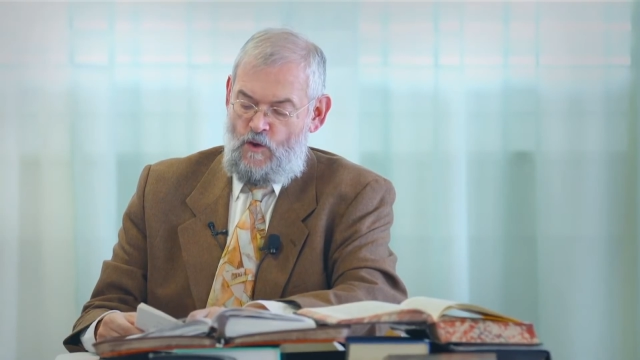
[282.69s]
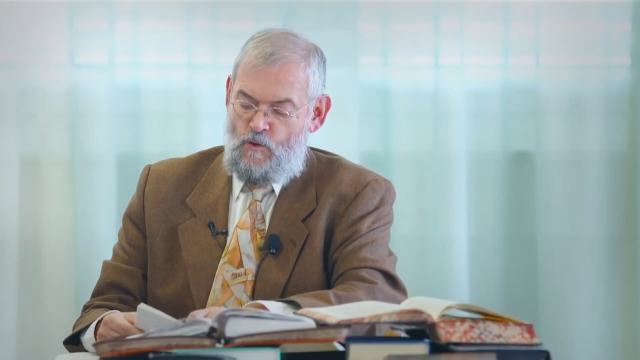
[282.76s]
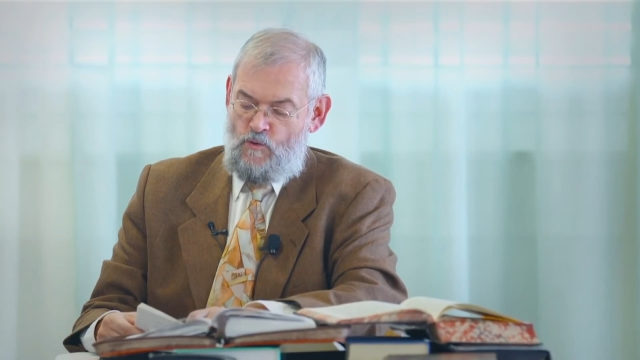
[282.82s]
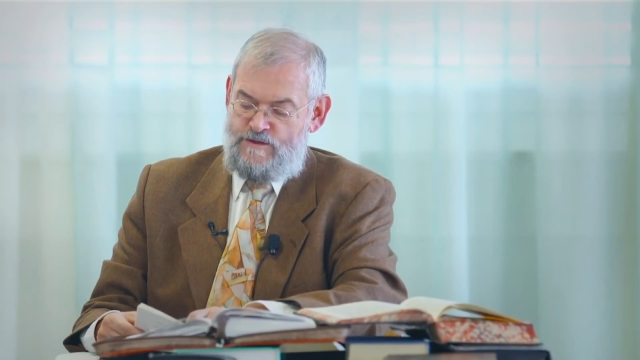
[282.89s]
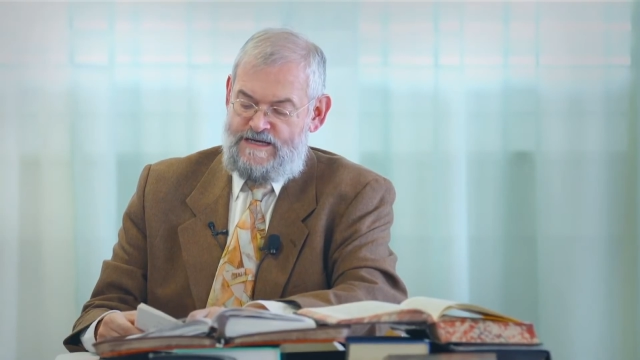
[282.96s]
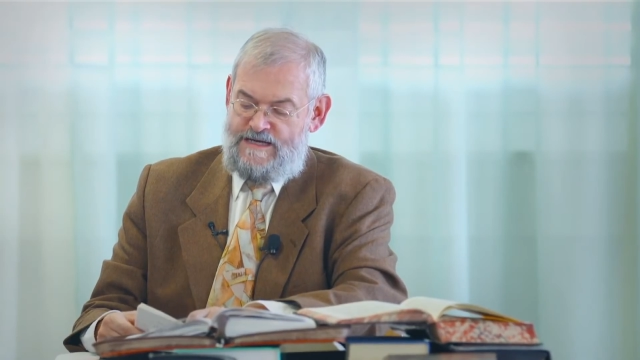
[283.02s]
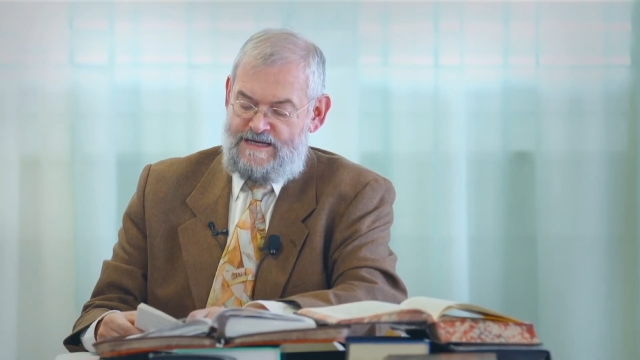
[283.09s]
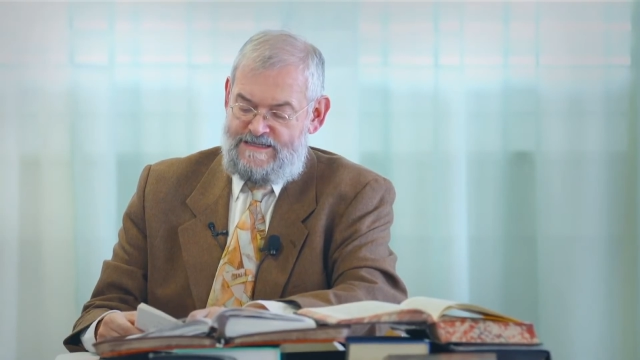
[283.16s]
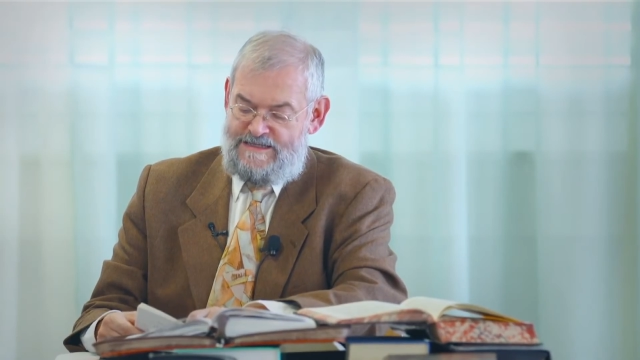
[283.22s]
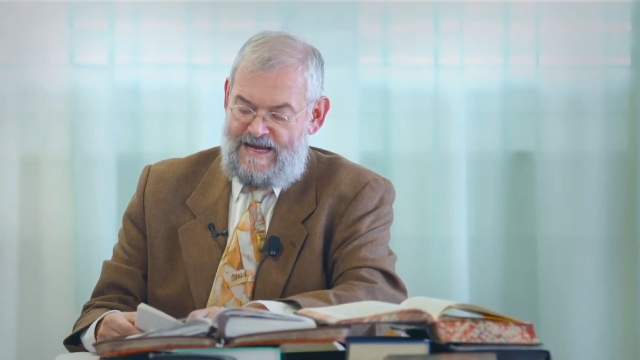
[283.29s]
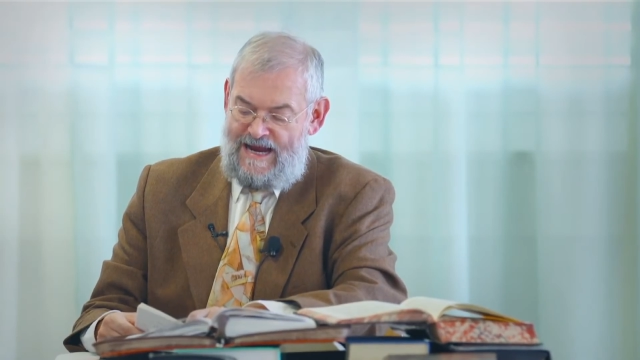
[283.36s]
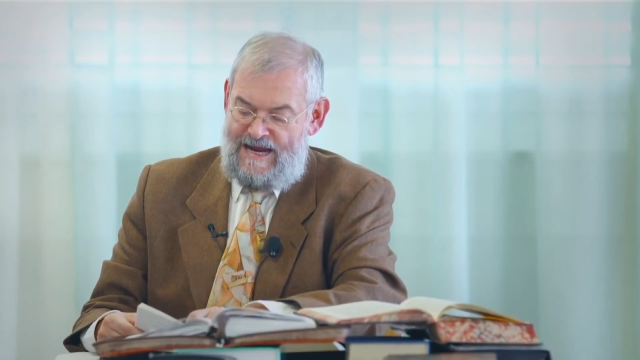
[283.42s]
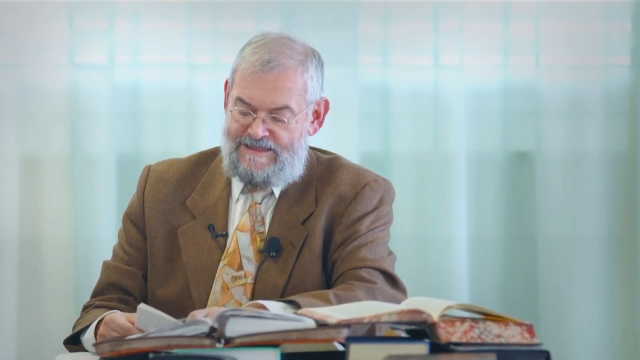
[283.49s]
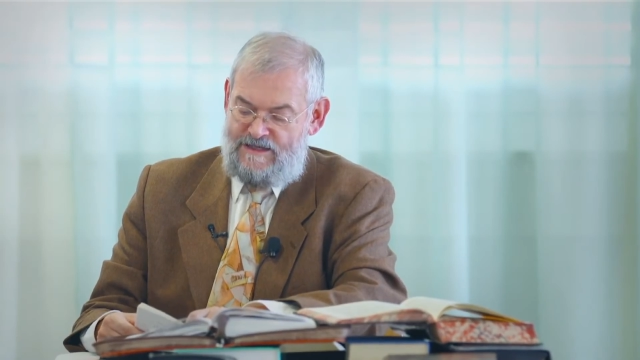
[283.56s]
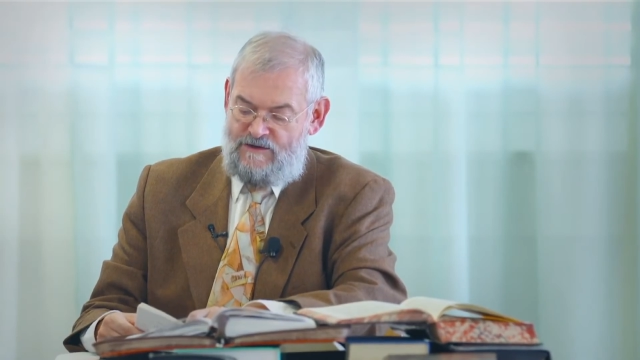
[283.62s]
und die
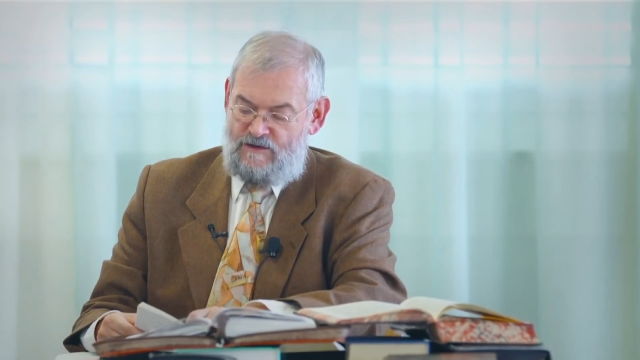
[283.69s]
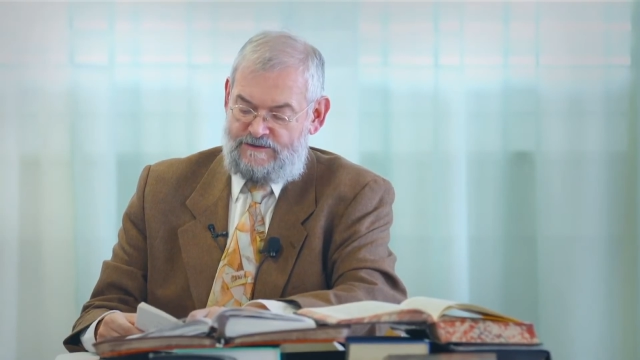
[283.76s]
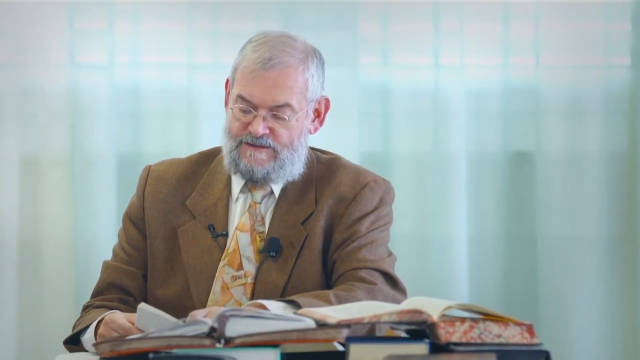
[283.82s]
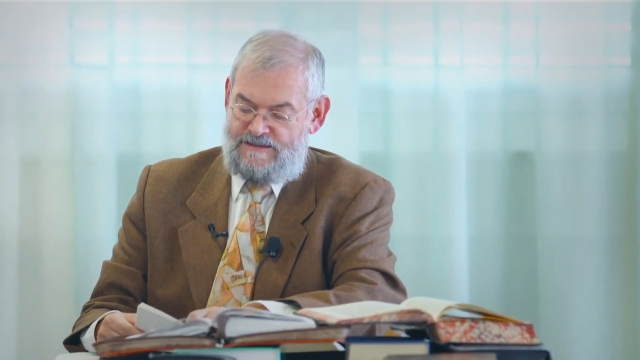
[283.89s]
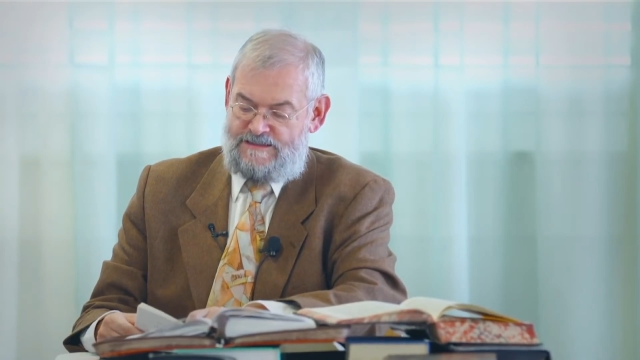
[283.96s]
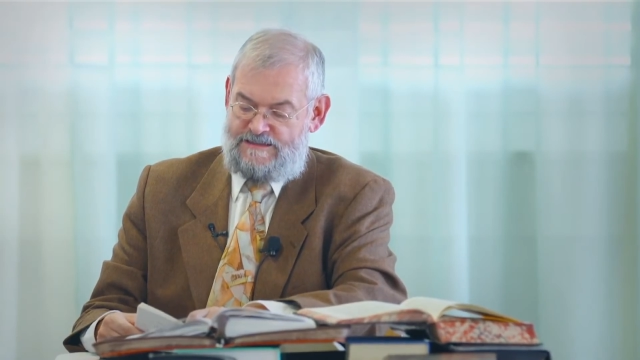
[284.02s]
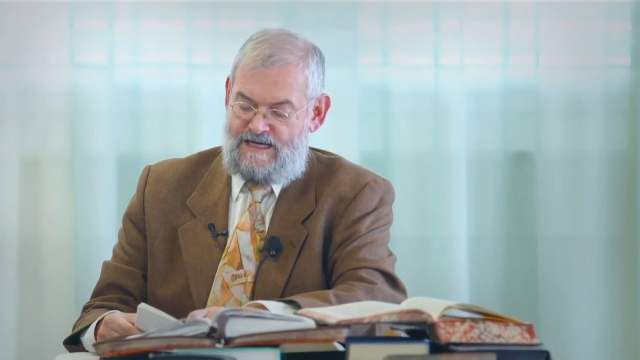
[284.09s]
Gnade Gottes